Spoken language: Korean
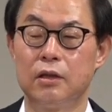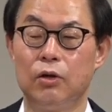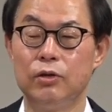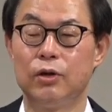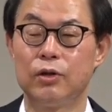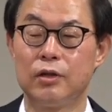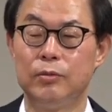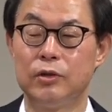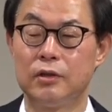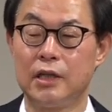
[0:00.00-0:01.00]
그러니까 성령
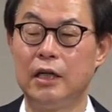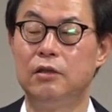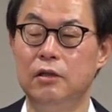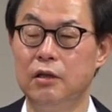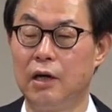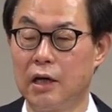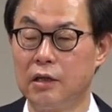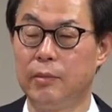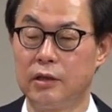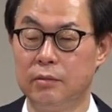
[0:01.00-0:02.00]
역사하면 잘 들려
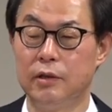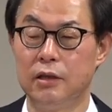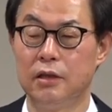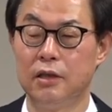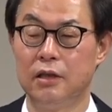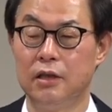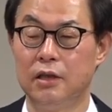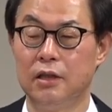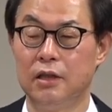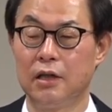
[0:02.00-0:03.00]
하나님 말씀이.
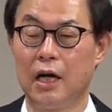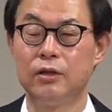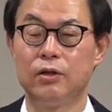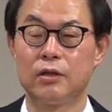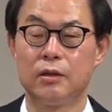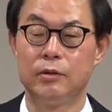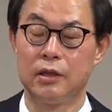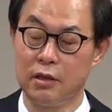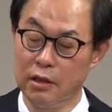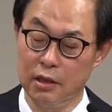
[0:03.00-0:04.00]
악령의 역사하면
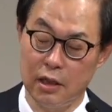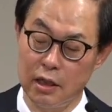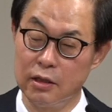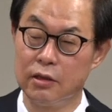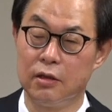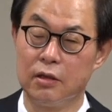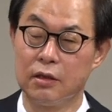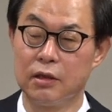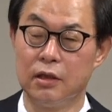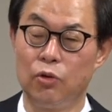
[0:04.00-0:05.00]
이렇게 흐릿하게 하는 영,
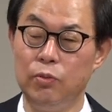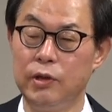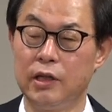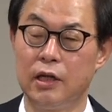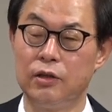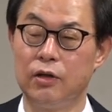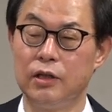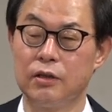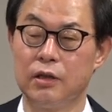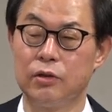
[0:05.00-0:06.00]
이렇게 혼미케 하는 영이
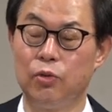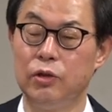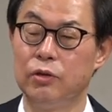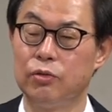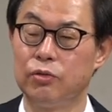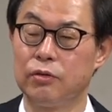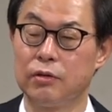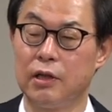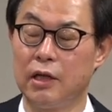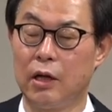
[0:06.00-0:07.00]
있어가지고 고린도 후소
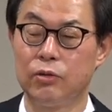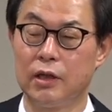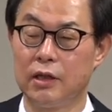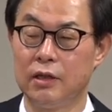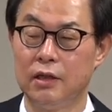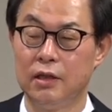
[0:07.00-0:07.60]
나오잖아요.